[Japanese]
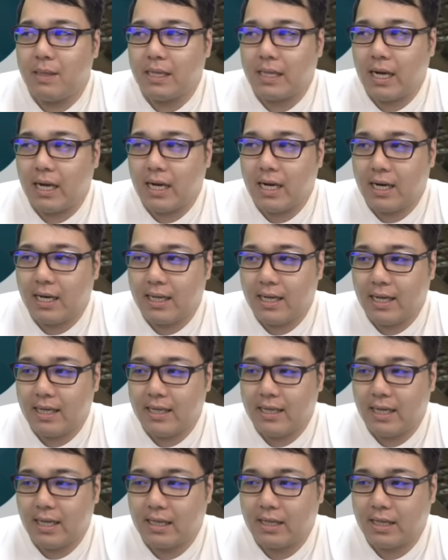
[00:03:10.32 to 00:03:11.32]
だからな
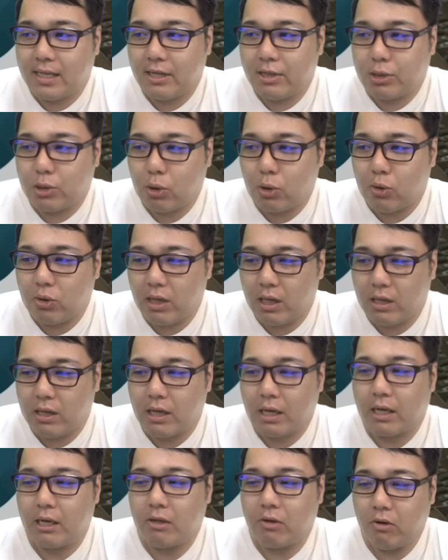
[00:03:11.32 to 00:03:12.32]
んだっていうとこなん
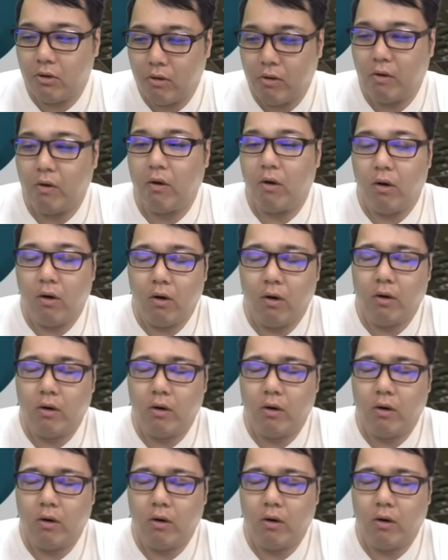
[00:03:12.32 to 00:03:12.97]
だけど、